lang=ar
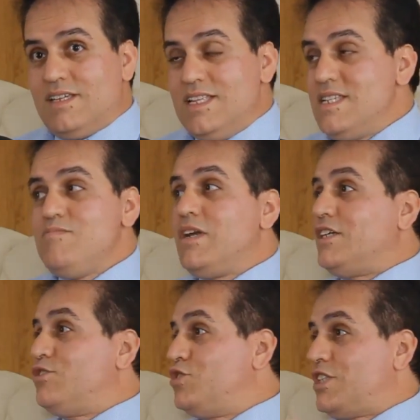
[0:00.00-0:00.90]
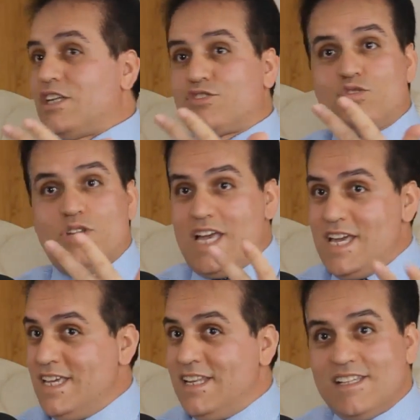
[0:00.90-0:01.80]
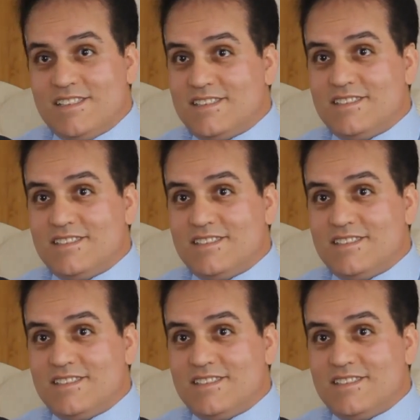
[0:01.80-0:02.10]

اللي ما يقدروش يخلصوه العائلات